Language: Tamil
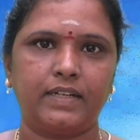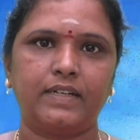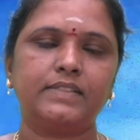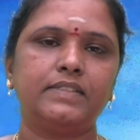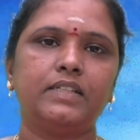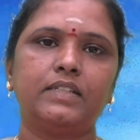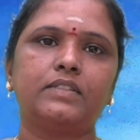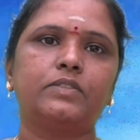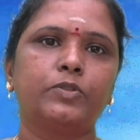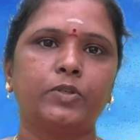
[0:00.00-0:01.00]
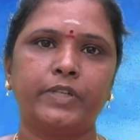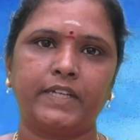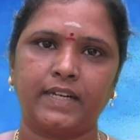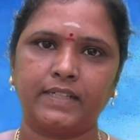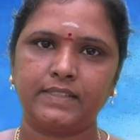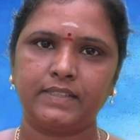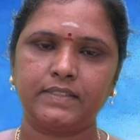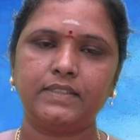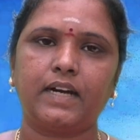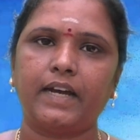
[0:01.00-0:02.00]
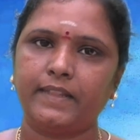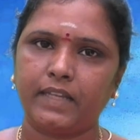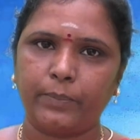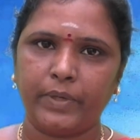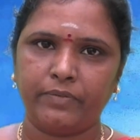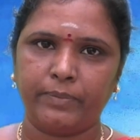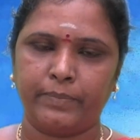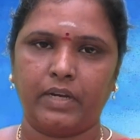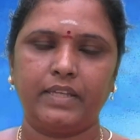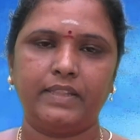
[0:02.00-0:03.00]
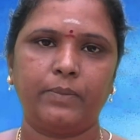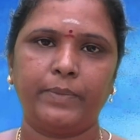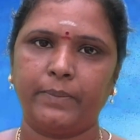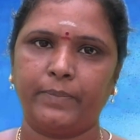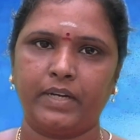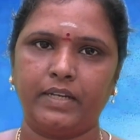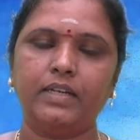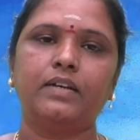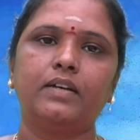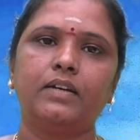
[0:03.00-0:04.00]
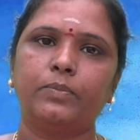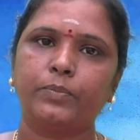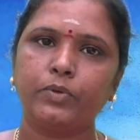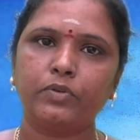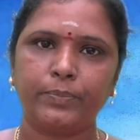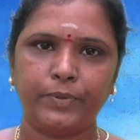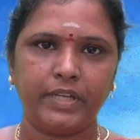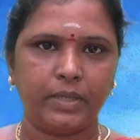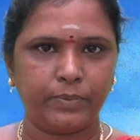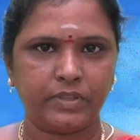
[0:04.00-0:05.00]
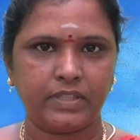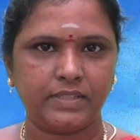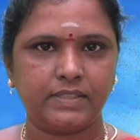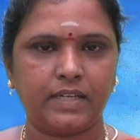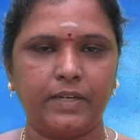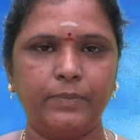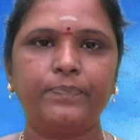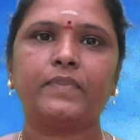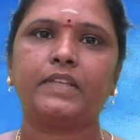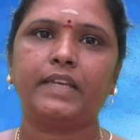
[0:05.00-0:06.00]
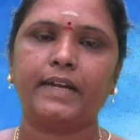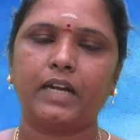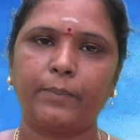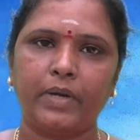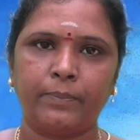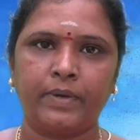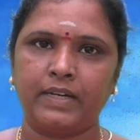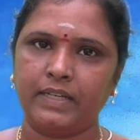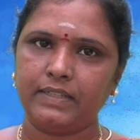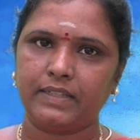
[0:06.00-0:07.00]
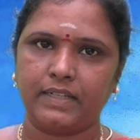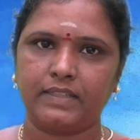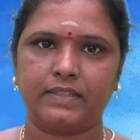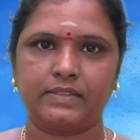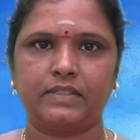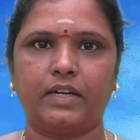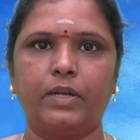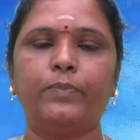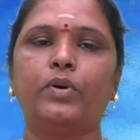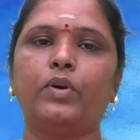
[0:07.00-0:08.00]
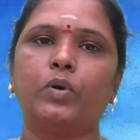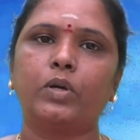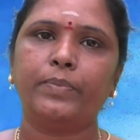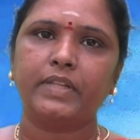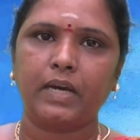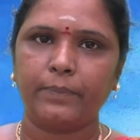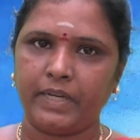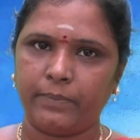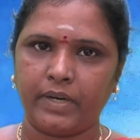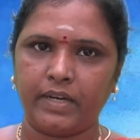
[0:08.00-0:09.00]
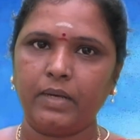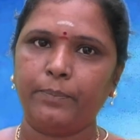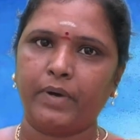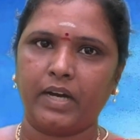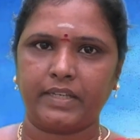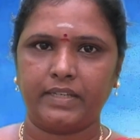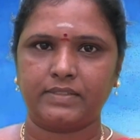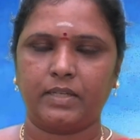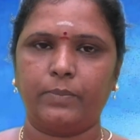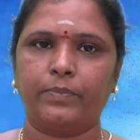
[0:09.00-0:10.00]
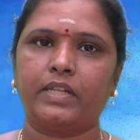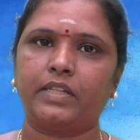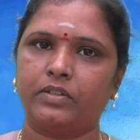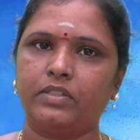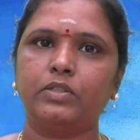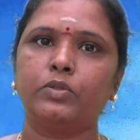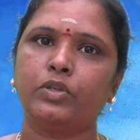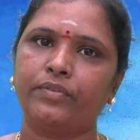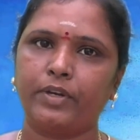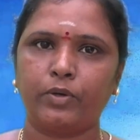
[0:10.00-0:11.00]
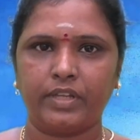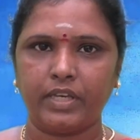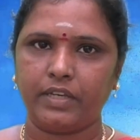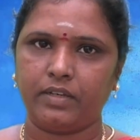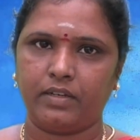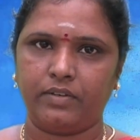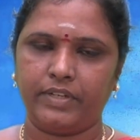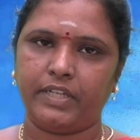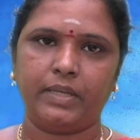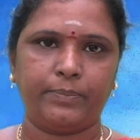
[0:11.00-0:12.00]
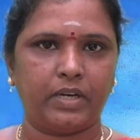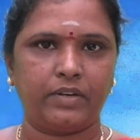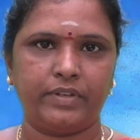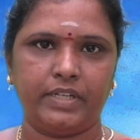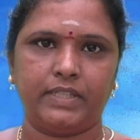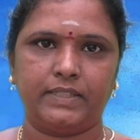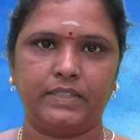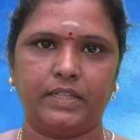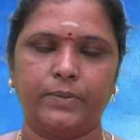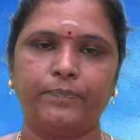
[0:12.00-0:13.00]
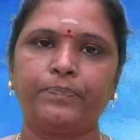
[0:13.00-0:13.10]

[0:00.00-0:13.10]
ராசியிலிருந்து உங்களுடைய ராசிக்கு ஐந்தாம் இடம் ஐந்தாம் இடமான பூர்வ புண்ணிய புத்திரஸ்தானம் ஸ்தானம் ஏழாம் இடமான கலத்திரஸ்தானம் ஒன்பதாம் இடமான பாக்கியஸ்தானம் அதாவது குருவினுடைய வீட்டையே பார்வையிடுகின்றார்